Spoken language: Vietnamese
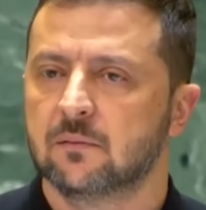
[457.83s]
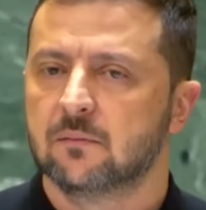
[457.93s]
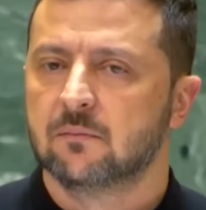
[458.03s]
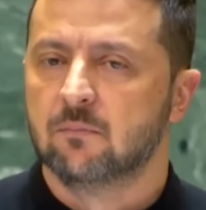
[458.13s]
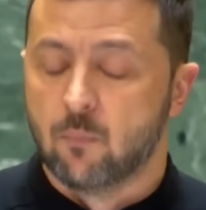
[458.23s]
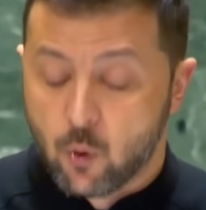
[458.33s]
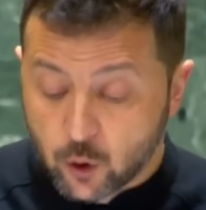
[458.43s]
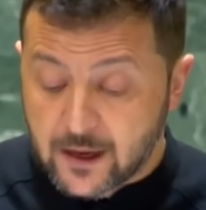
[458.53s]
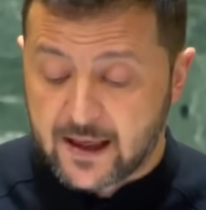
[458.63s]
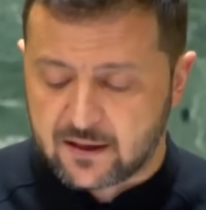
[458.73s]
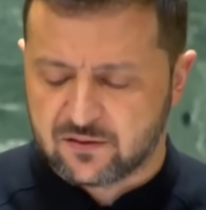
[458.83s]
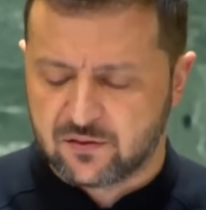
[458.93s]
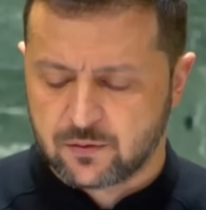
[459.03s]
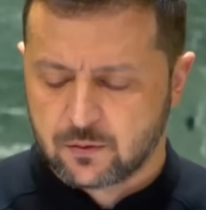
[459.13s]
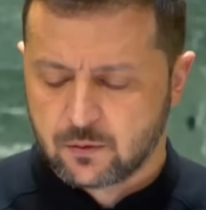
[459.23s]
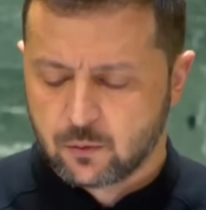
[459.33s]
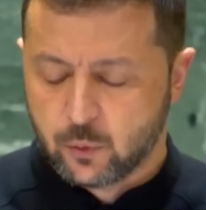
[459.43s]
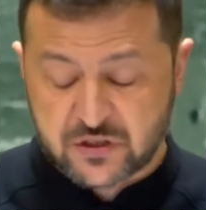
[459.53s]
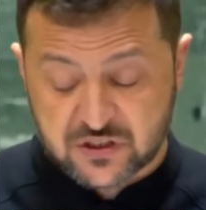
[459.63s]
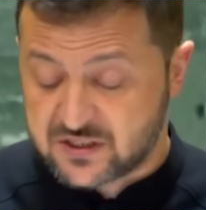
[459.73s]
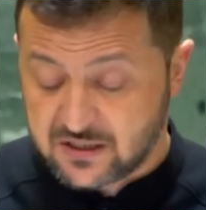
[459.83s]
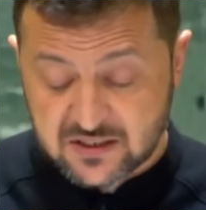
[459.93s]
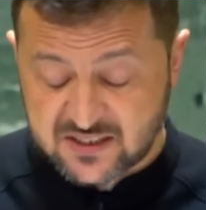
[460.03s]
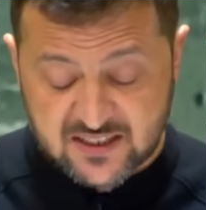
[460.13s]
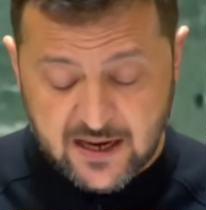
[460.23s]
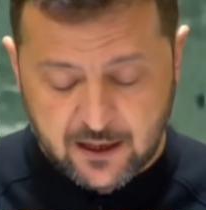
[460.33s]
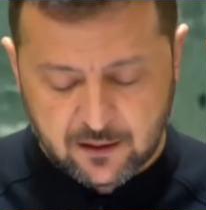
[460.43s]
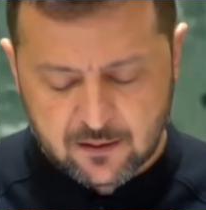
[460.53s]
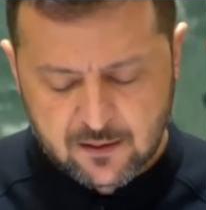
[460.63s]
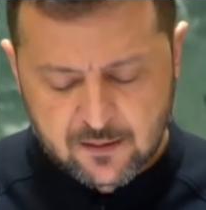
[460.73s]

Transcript: Thêm đất đai, điều này thật điên rồ